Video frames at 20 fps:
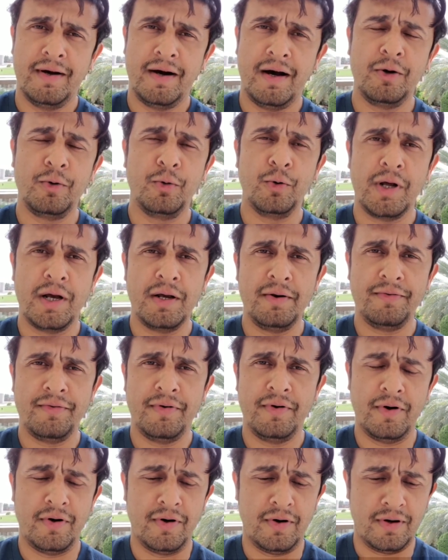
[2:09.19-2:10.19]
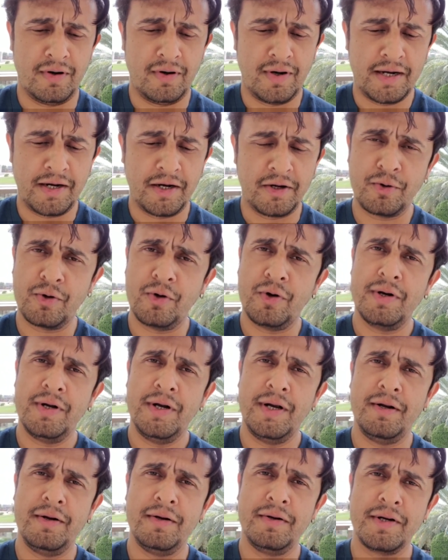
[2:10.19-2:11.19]
आई गो लाइव एट एट ओ
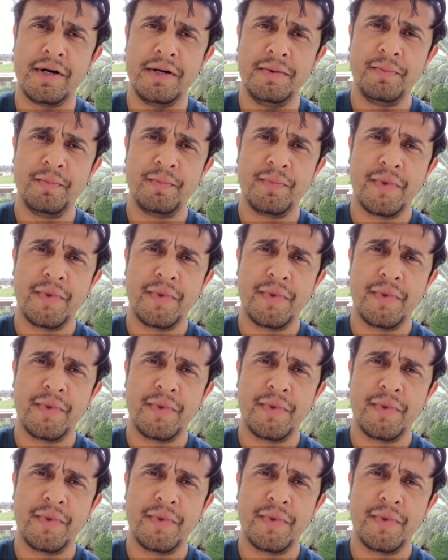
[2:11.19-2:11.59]
इंडियन टाइम